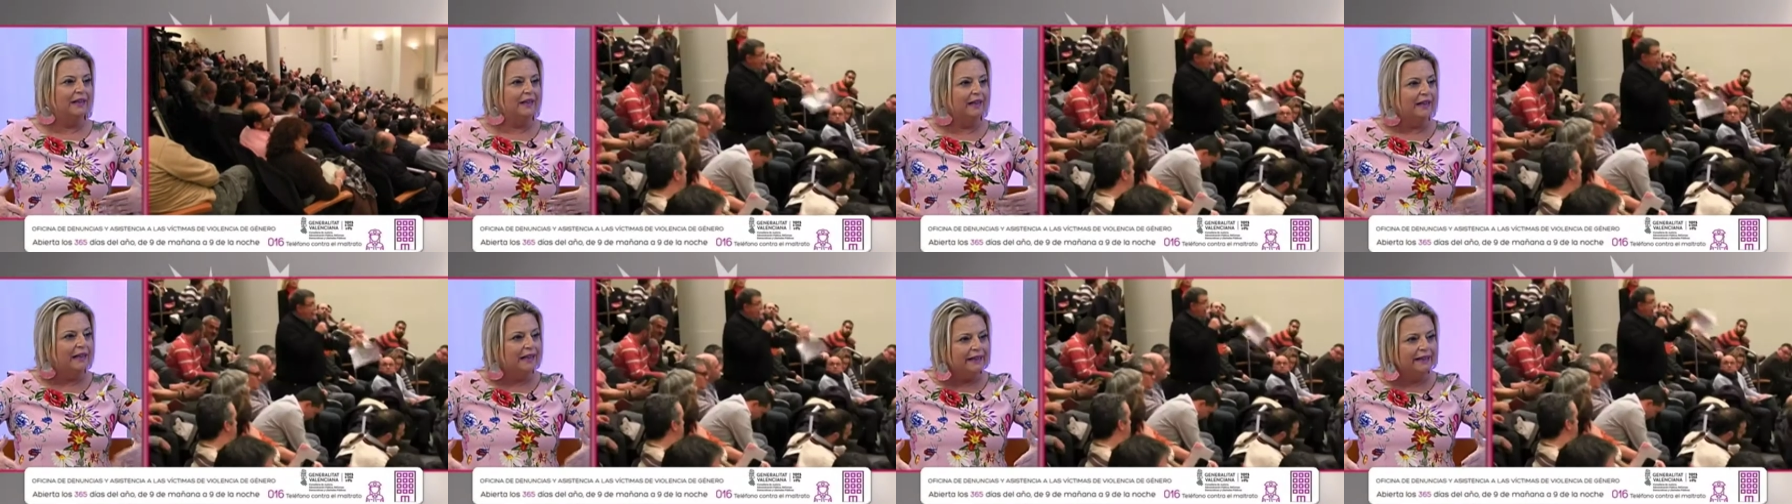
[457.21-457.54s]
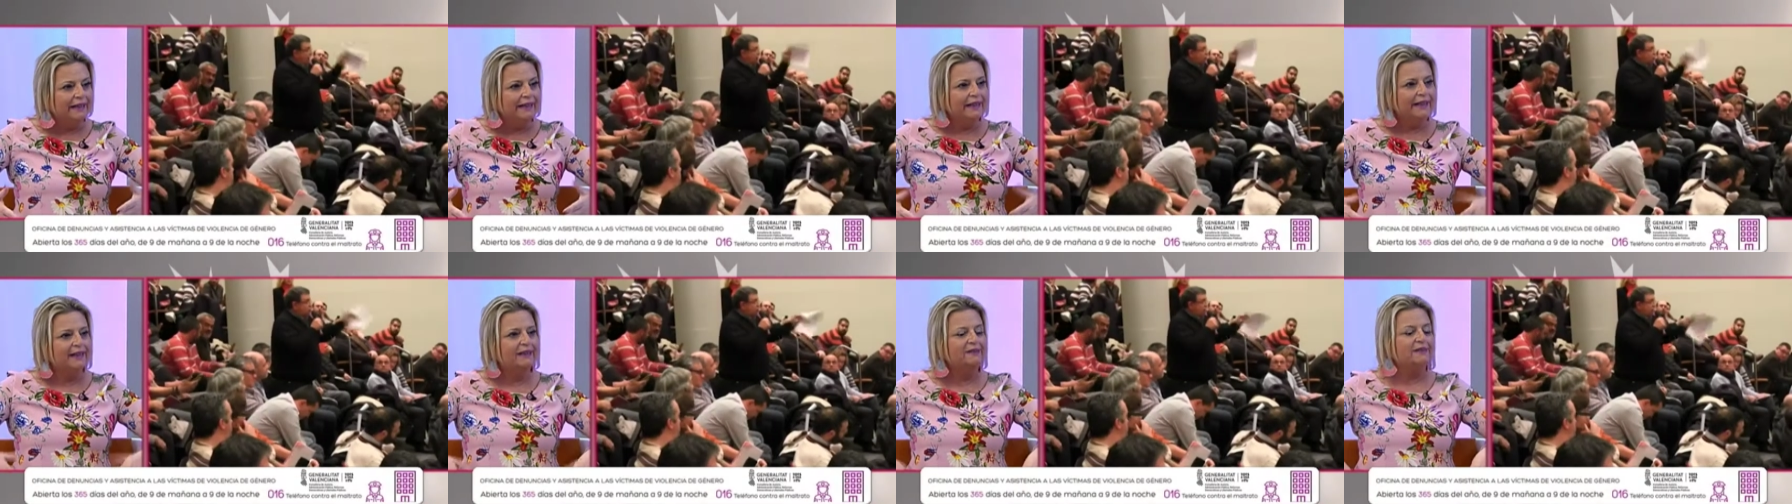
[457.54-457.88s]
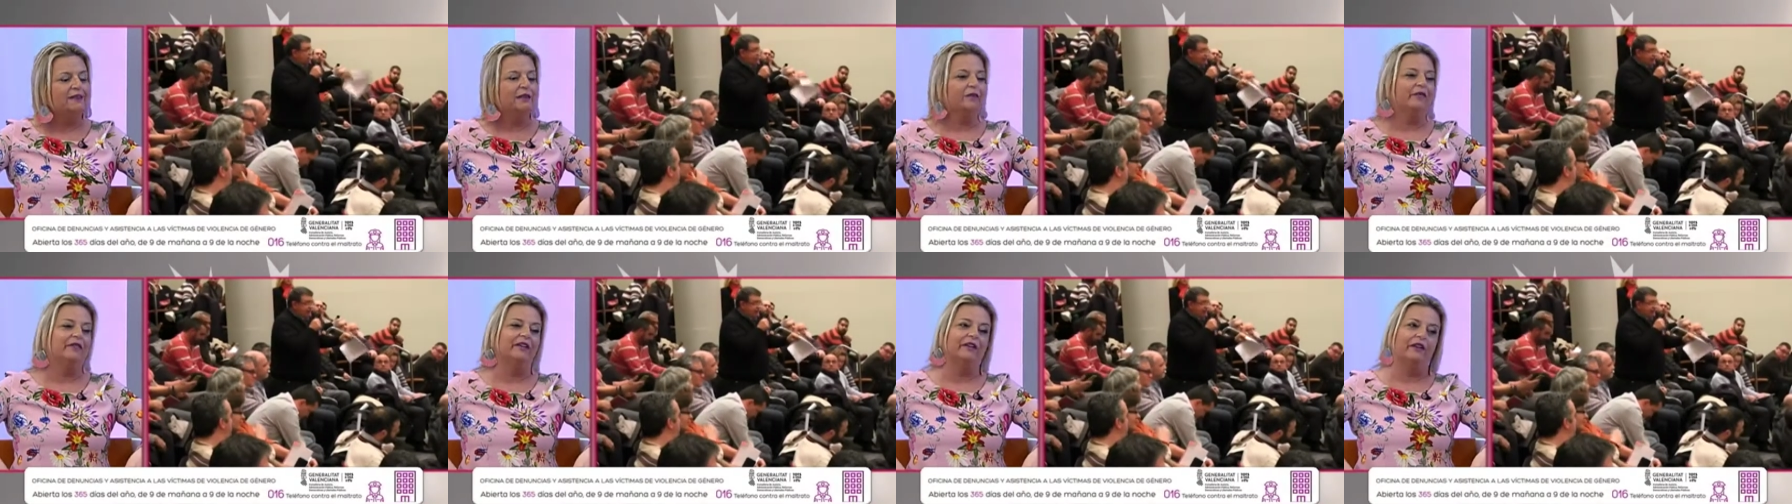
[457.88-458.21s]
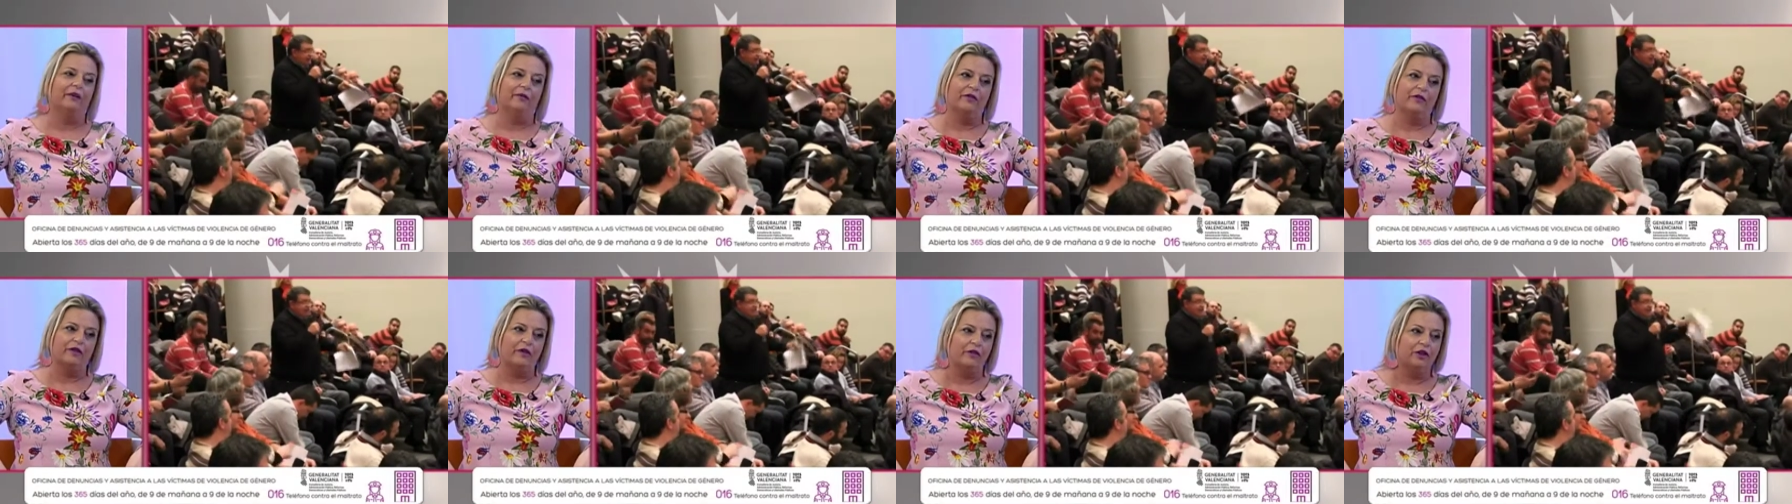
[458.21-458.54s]
líneas de
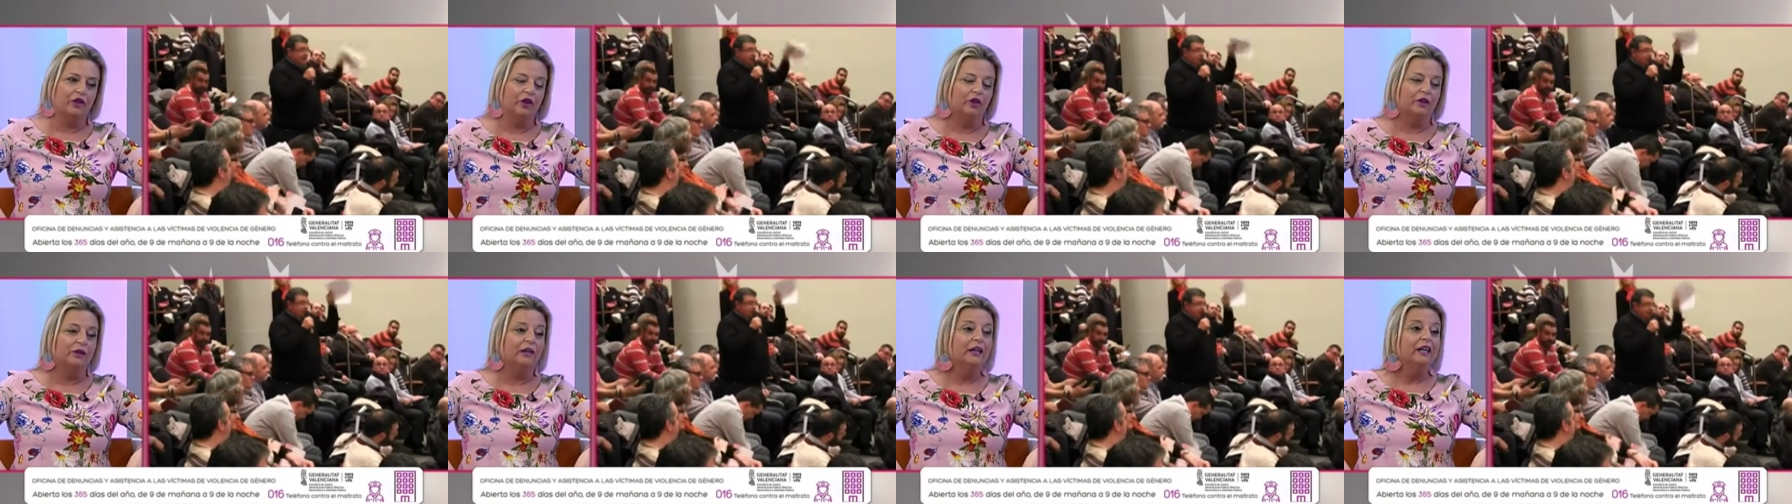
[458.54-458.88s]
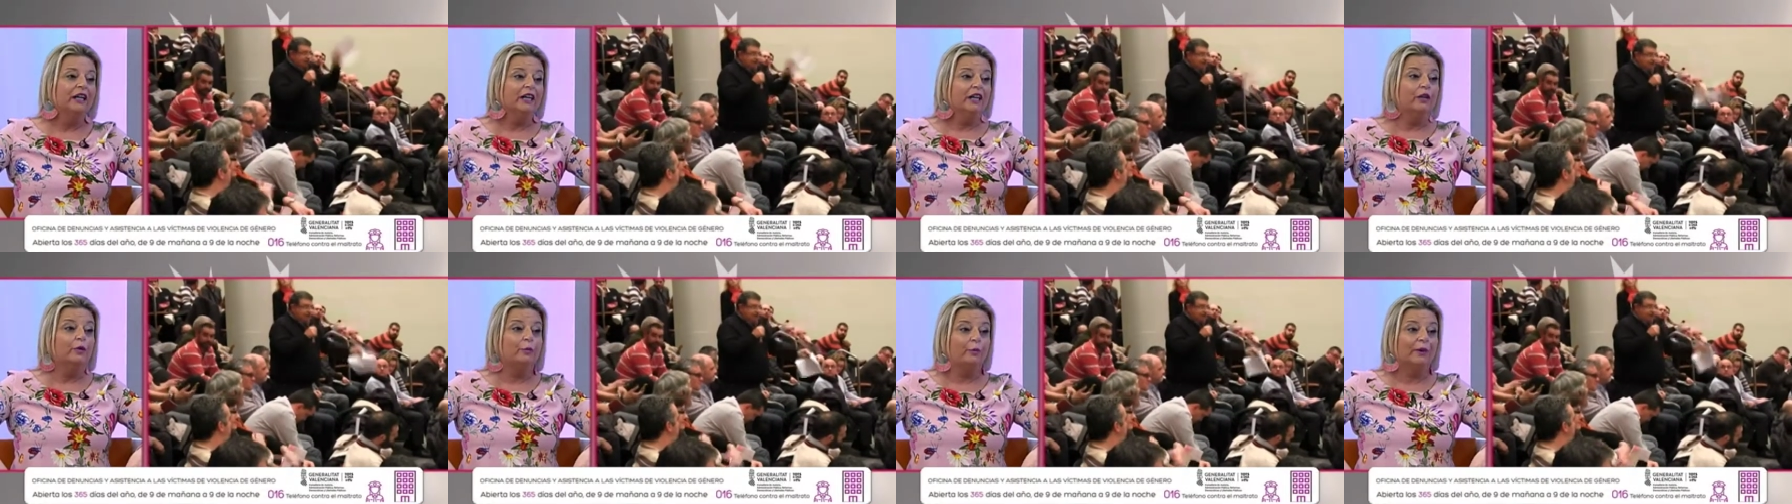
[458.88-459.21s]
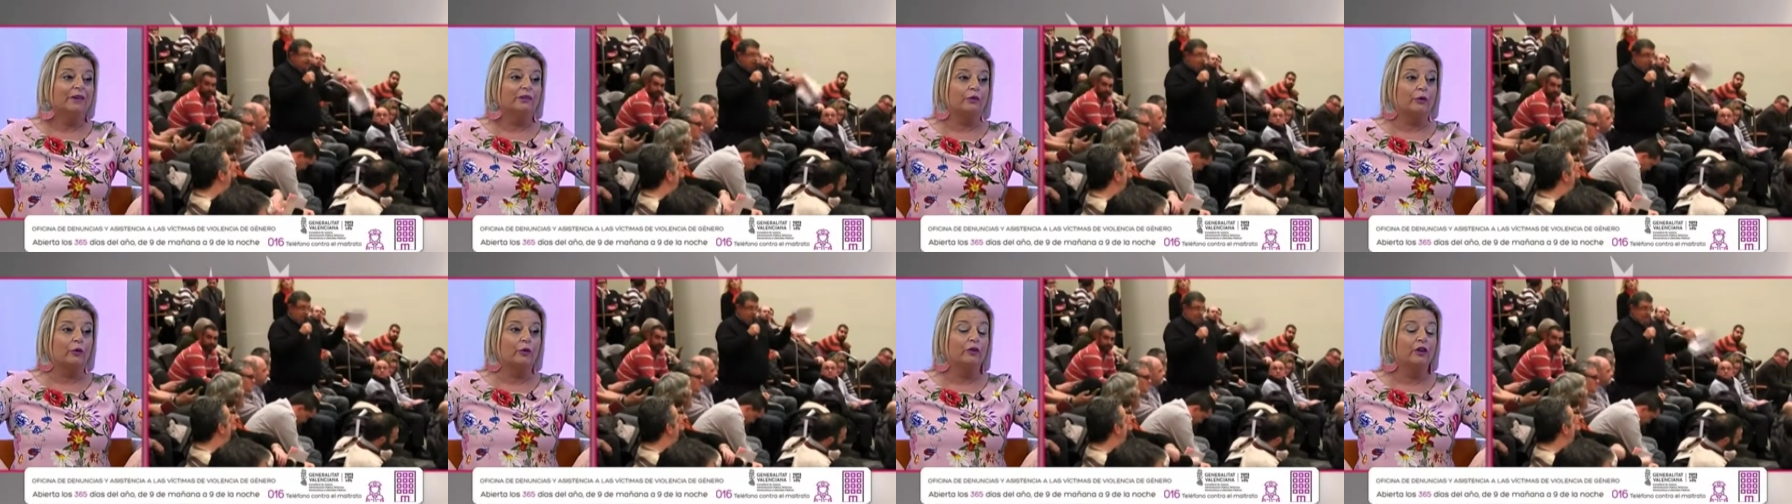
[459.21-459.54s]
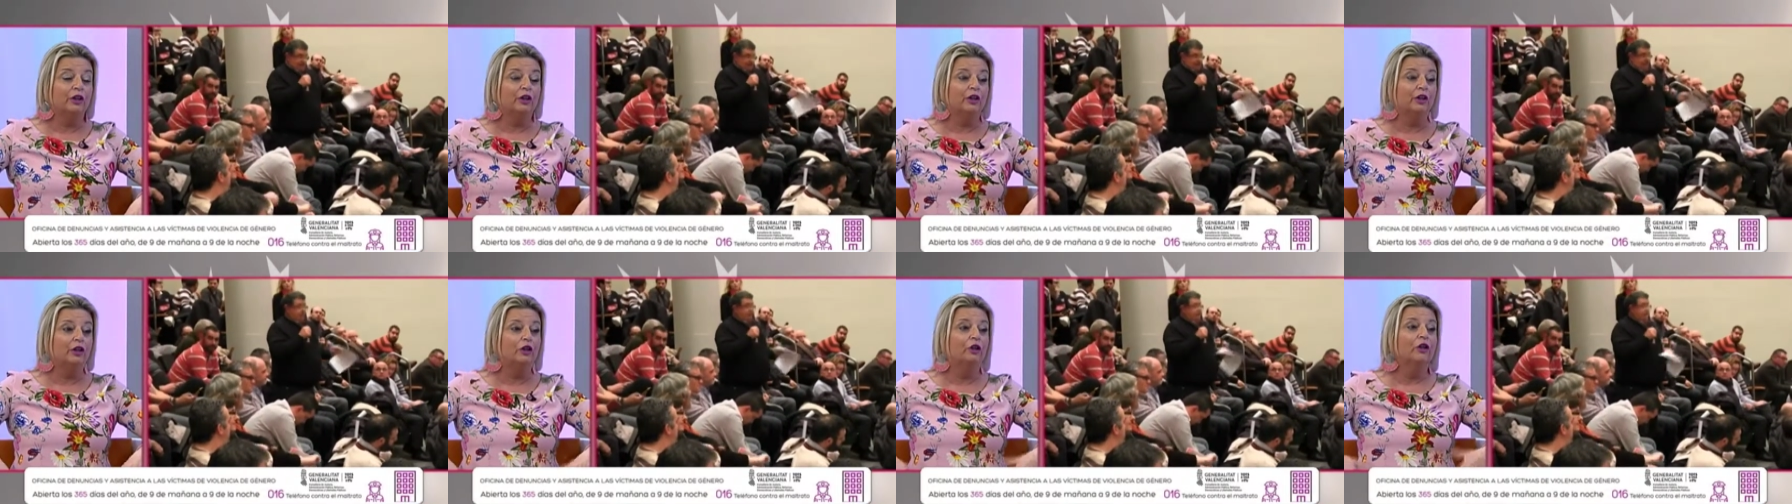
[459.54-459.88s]
financiación y
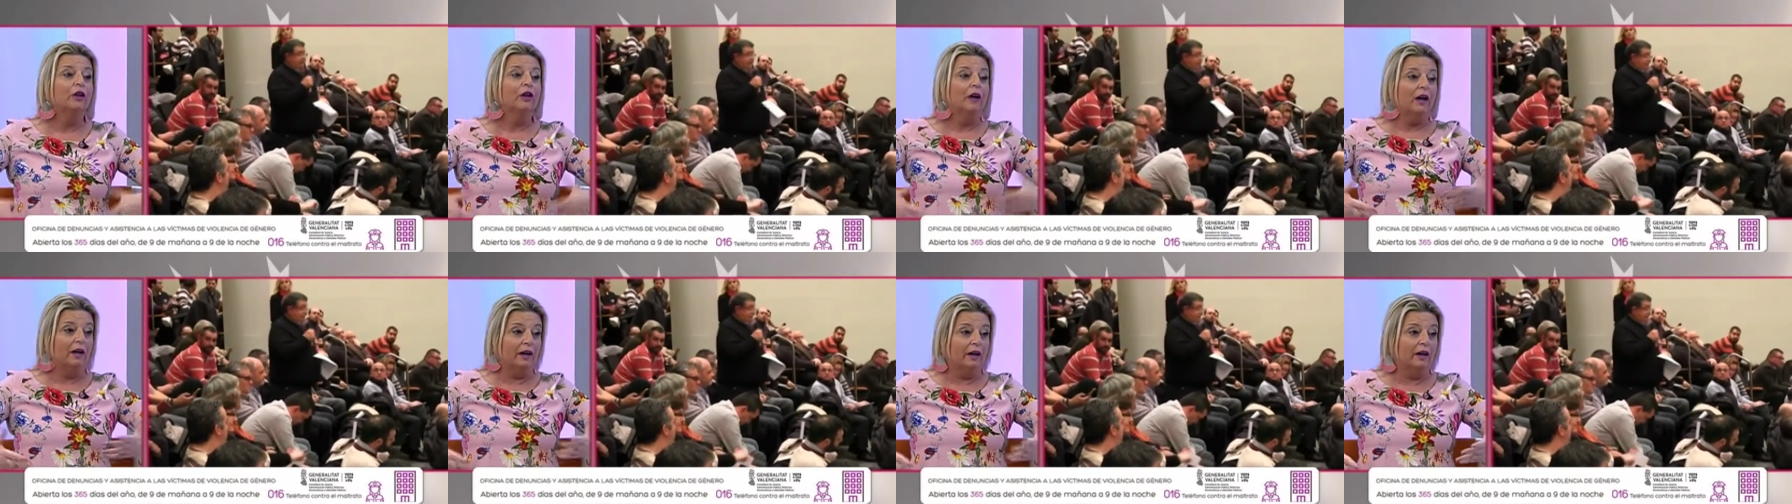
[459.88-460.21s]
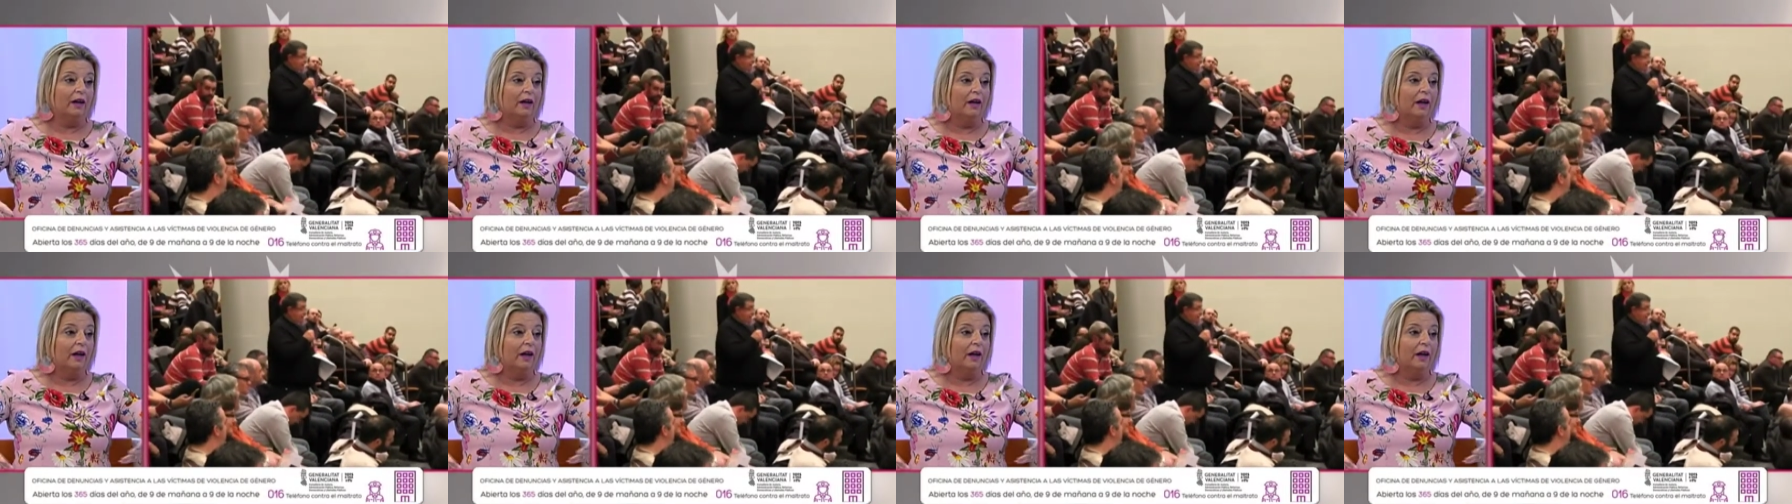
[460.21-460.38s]
patrocinio eh,